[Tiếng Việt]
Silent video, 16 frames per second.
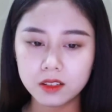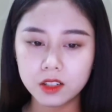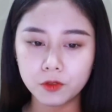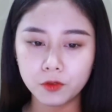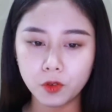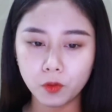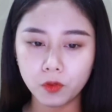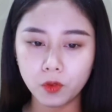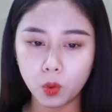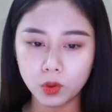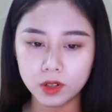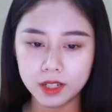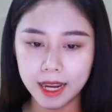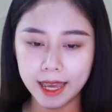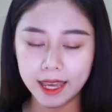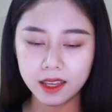Người phục vụ
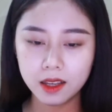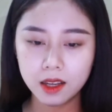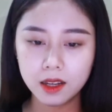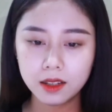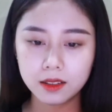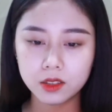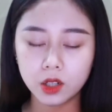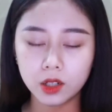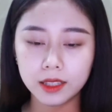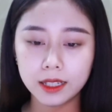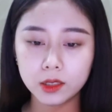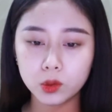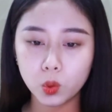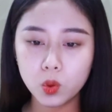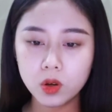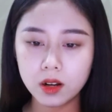trẻ, chờ
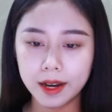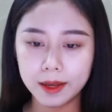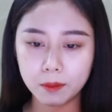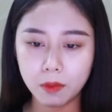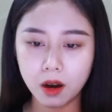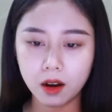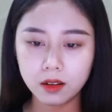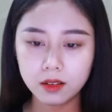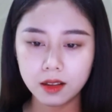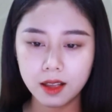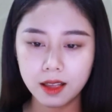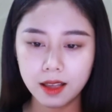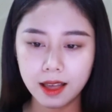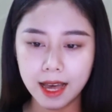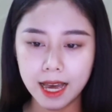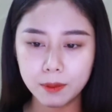Thanh Tú gọi món,
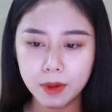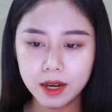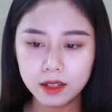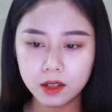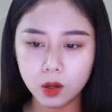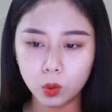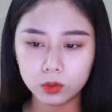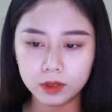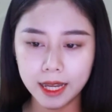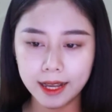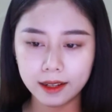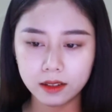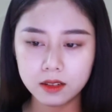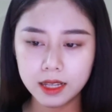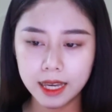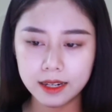hai mắt cậu ta
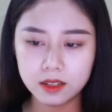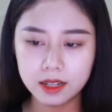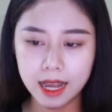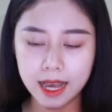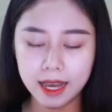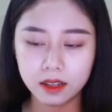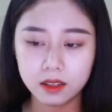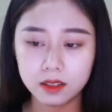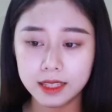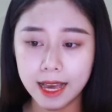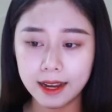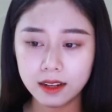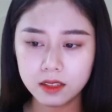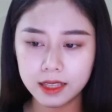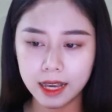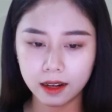cứ ngay ra,
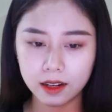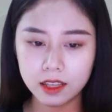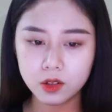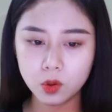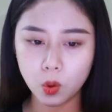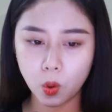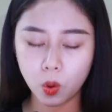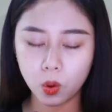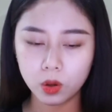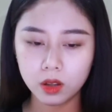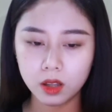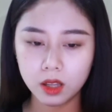dán chặt lấy cô.